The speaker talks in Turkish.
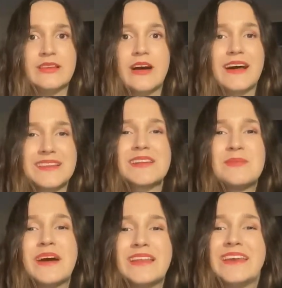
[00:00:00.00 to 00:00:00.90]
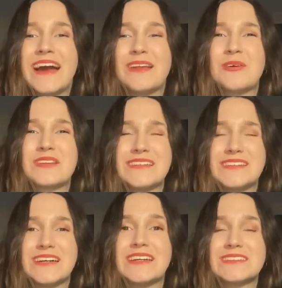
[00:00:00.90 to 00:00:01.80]
Anlatmaydı yani
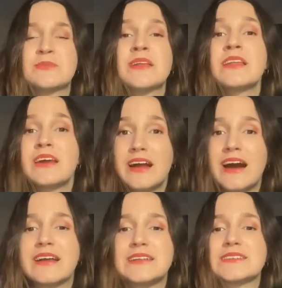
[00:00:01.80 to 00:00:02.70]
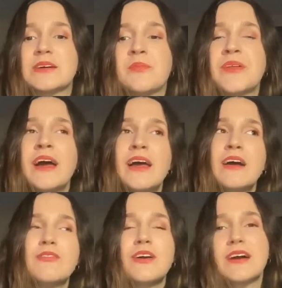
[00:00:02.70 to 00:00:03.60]
ortaçağ resminin kaygısı.
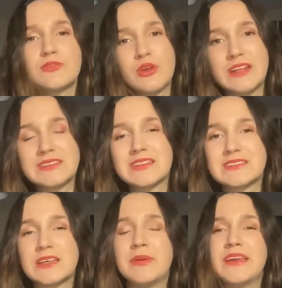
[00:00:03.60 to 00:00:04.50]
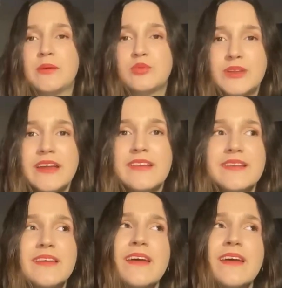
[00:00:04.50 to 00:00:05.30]
Fakat Rönesans'ta tabii ki de bu değişti